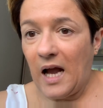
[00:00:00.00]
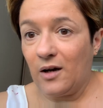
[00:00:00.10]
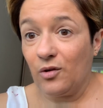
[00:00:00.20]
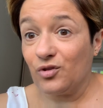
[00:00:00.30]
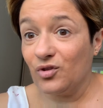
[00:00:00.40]

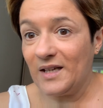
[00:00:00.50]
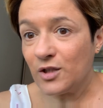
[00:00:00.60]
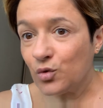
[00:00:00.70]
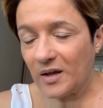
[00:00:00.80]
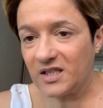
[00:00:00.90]
Alors je l'ai
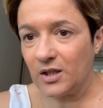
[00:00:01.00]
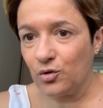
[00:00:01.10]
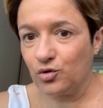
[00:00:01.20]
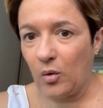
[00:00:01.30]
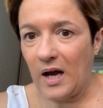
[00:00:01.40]
soigné
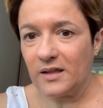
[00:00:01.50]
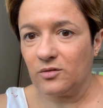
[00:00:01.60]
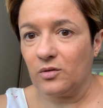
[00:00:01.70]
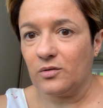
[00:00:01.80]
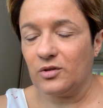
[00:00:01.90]
au doigt,
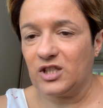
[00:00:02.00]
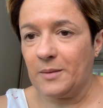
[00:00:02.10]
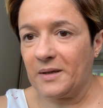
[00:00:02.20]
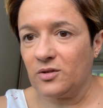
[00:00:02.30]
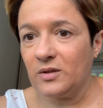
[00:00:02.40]
donc euh, j'ai
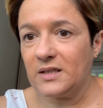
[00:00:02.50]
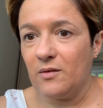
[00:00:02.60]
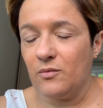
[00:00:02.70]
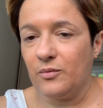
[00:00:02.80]
l'impression que c'est